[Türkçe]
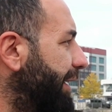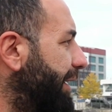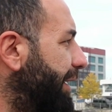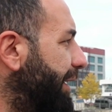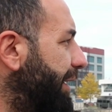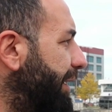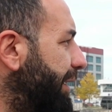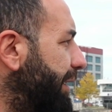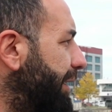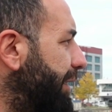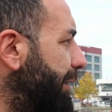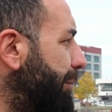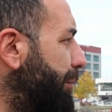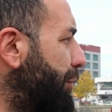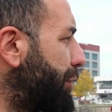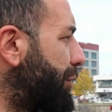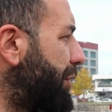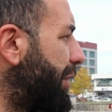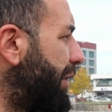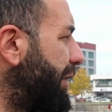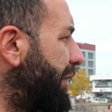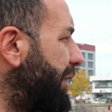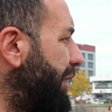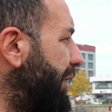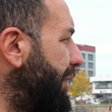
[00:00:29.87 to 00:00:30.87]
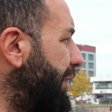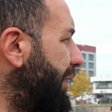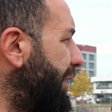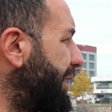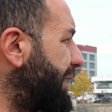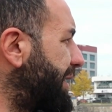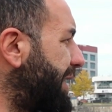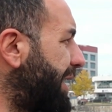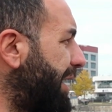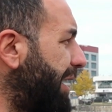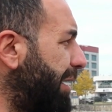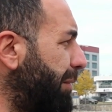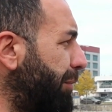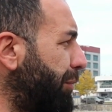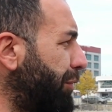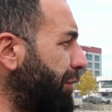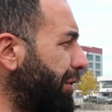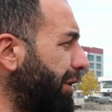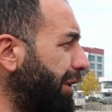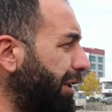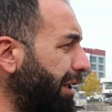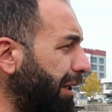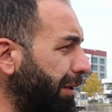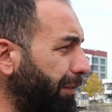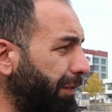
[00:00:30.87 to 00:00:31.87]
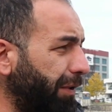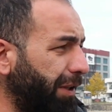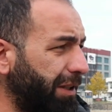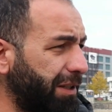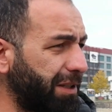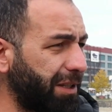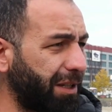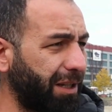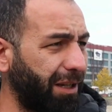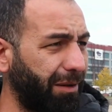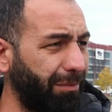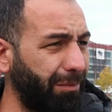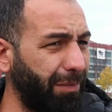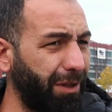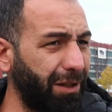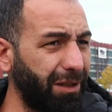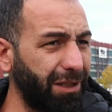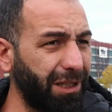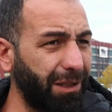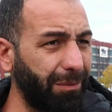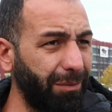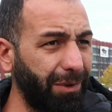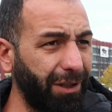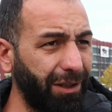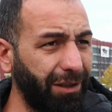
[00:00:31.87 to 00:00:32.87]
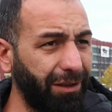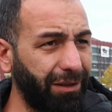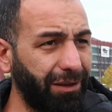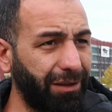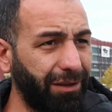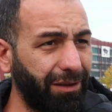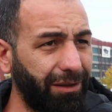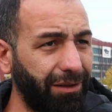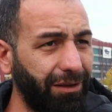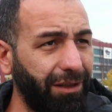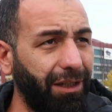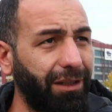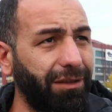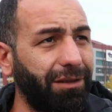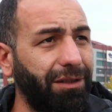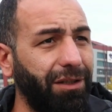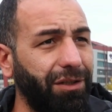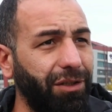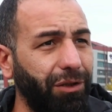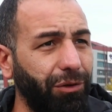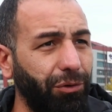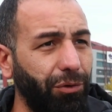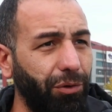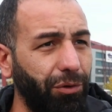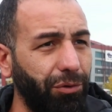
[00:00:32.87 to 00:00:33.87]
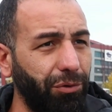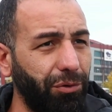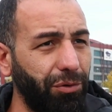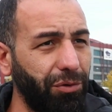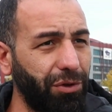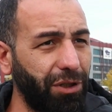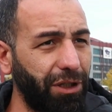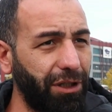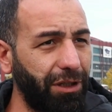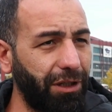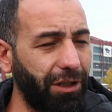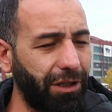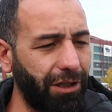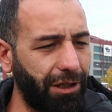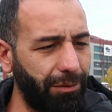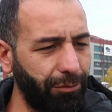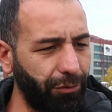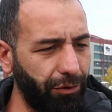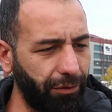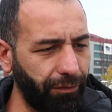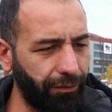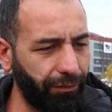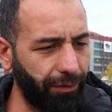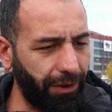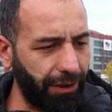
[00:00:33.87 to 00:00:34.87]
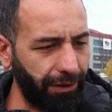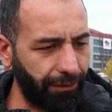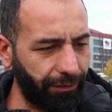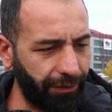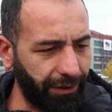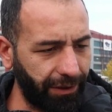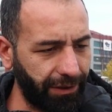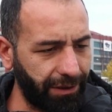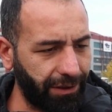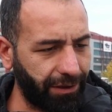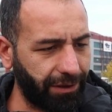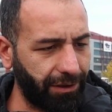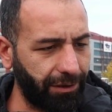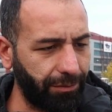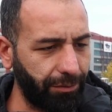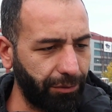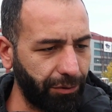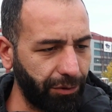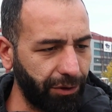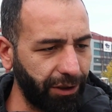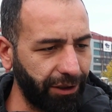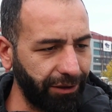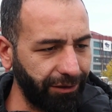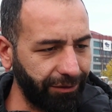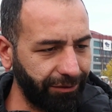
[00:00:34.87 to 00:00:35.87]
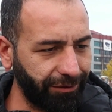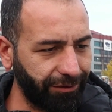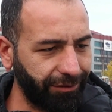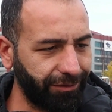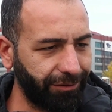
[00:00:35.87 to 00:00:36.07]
Ee, bu saatten çıkan buradan harfiyat çıkan malzeme yaklaşık 450 kamyon harfiyat çıktı buradan.